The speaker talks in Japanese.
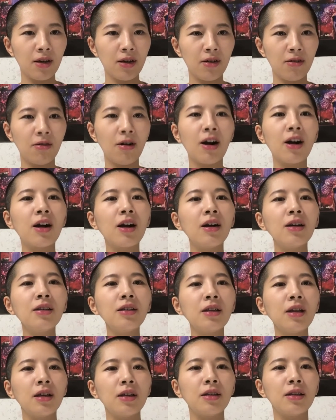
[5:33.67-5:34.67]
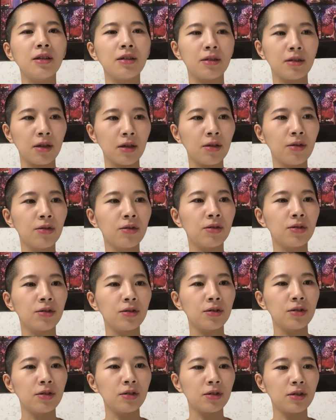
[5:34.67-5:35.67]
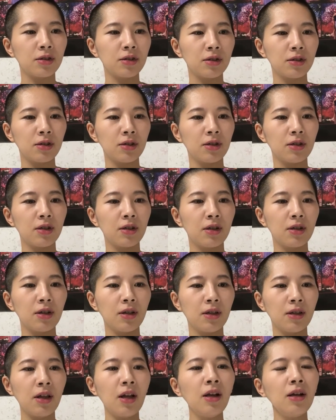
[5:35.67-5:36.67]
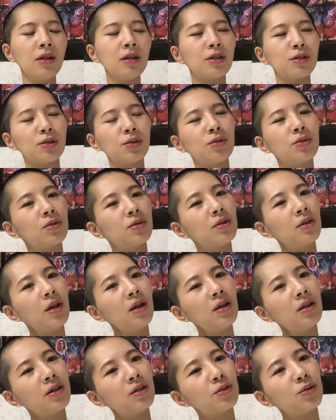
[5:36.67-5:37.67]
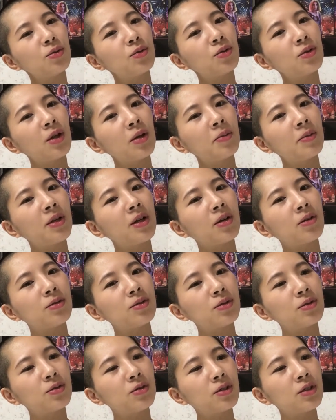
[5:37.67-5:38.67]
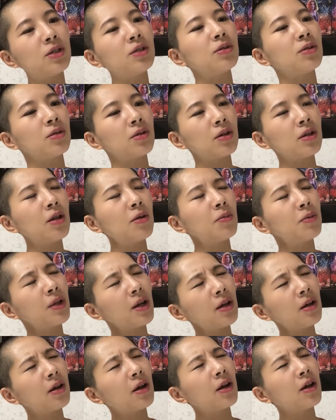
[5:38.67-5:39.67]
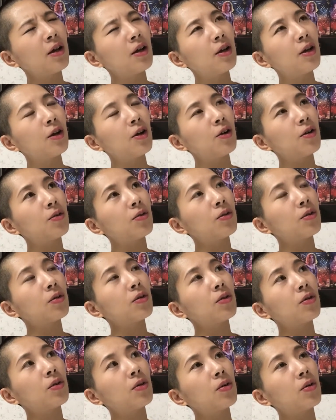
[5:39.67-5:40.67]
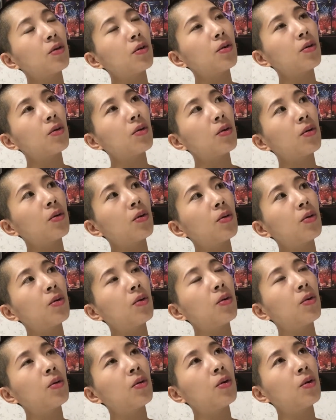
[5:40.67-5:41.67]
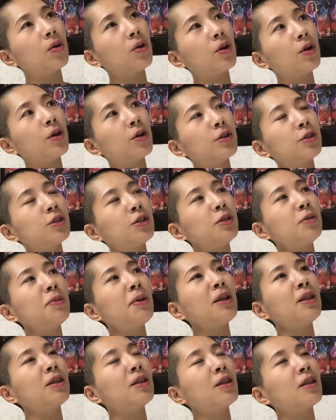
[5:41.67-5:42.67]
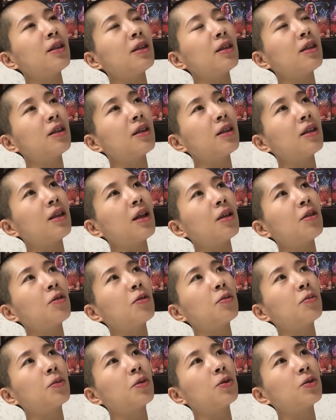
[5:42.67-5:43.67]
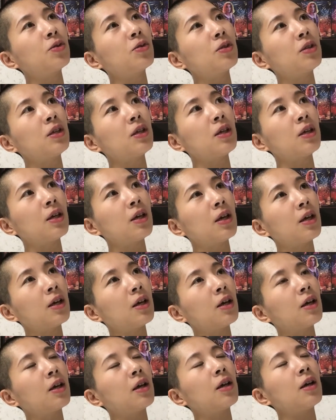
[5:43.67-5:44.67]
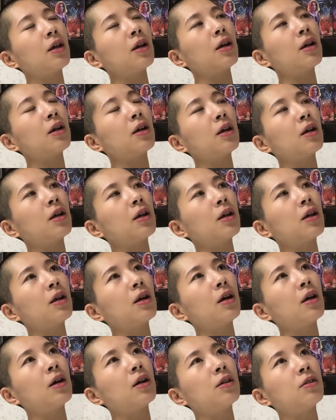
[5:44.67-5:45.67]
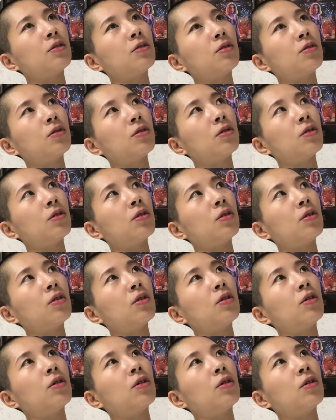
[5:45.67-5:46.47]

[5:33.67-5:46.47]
わかんないんですけど、なんかそ、なんかその涙が美しいというか、でもなんか、こう、すべてのものに、あの、